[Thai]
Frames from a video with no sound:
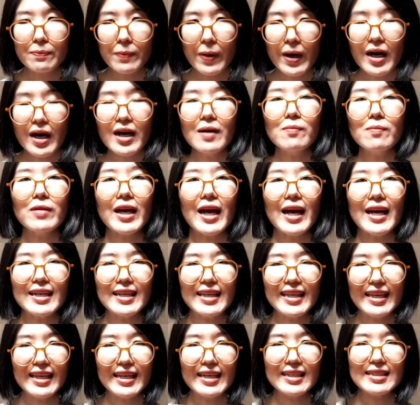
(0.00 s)
เพิ่มการ
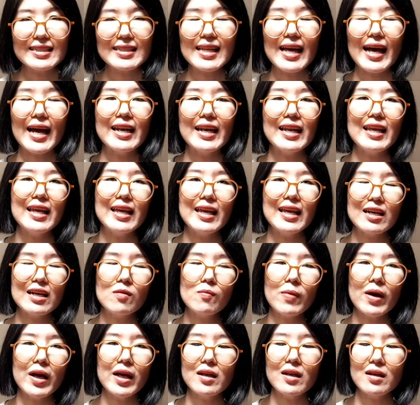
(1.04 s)
กินสาร A ขึ้
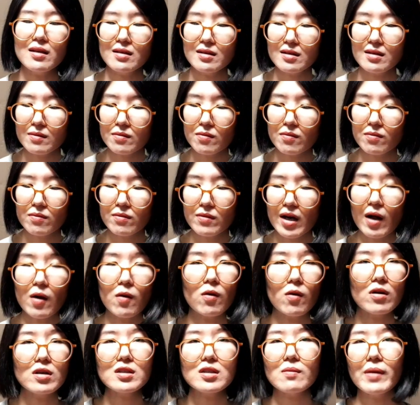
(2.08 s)
นไปเนี่ยเรา
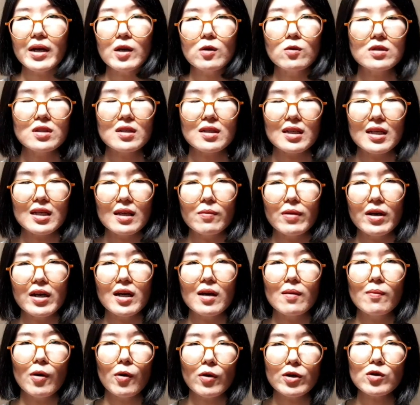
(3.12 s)
ก็จะไม่รู้สึกดีเหมือน
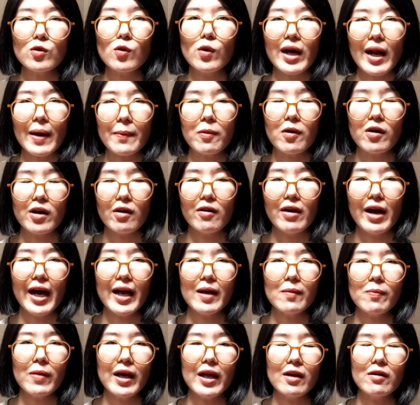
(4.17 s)
เดิมเพราะว่าตัวรับของเราหา
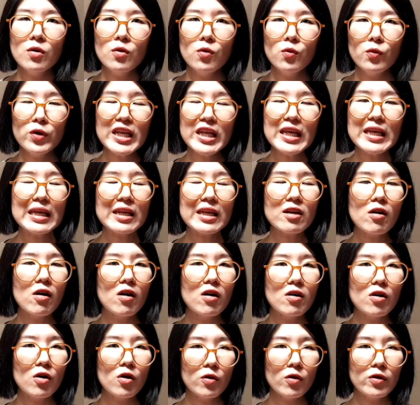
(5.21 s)
ยไปแล้ววิธีคิดขอ
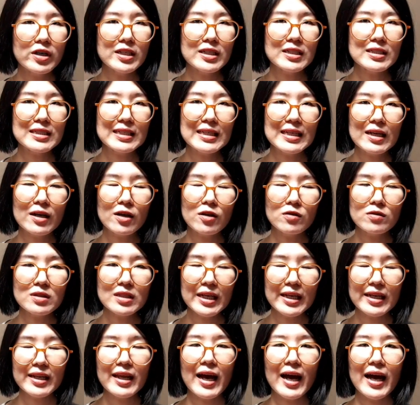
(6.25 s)
งคนที่เขา
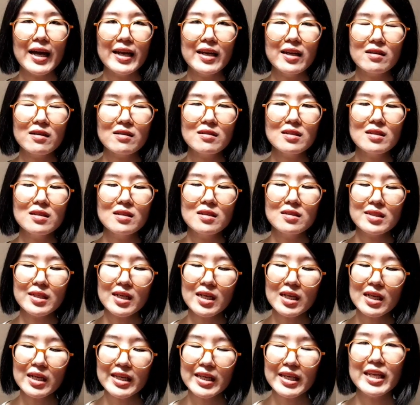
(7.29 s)
ติดยาเนี่ยก็คือฉั
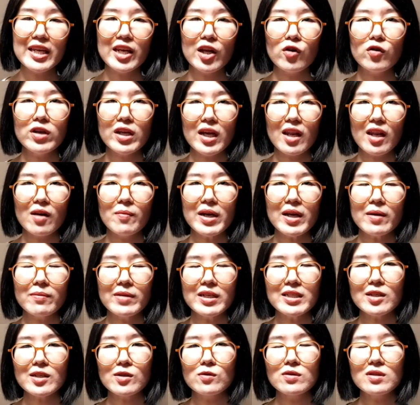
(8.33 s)
นเคยกินเท่านี้แล้วมันทำ
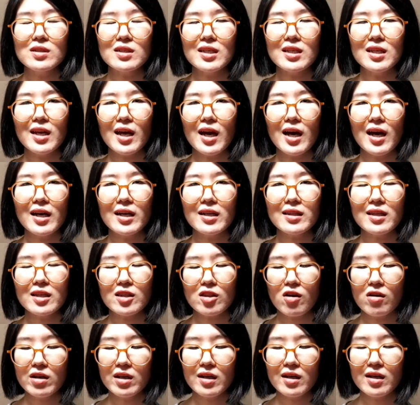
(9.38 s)
ให้ฉันรู้สึกดีได้แต่
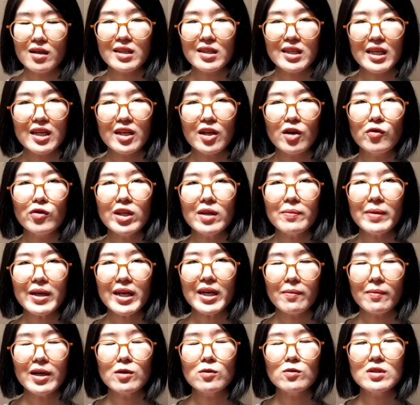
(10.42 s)
ตอนนี้กินเท่านี้มัน
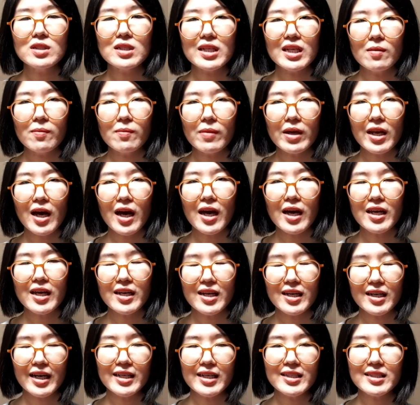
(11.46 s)
ทำให้รู้สึกดีไม่ได้
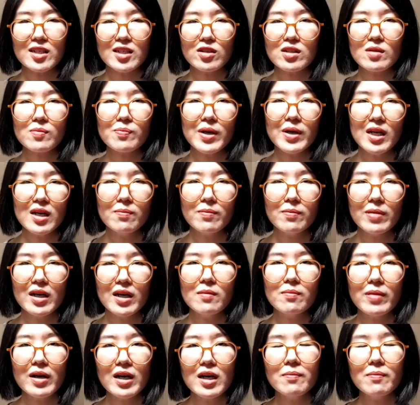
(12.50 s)
ดังนั้นฉันก็จะเพิ่มเพิ่
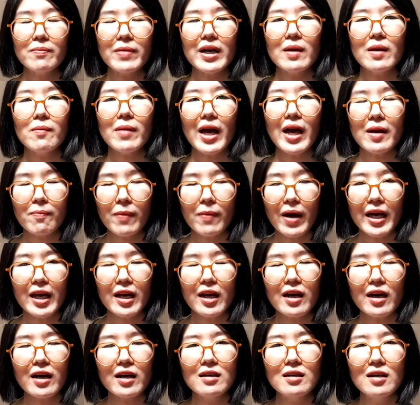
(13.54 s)
มเพิ่มปริมาณไป
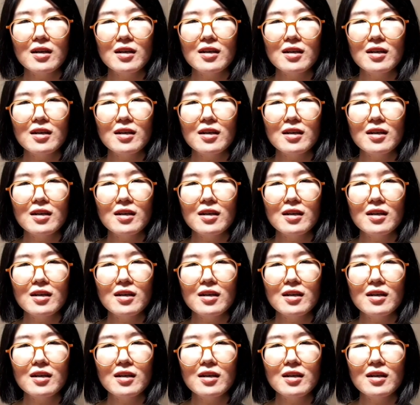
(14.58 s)
นะคะ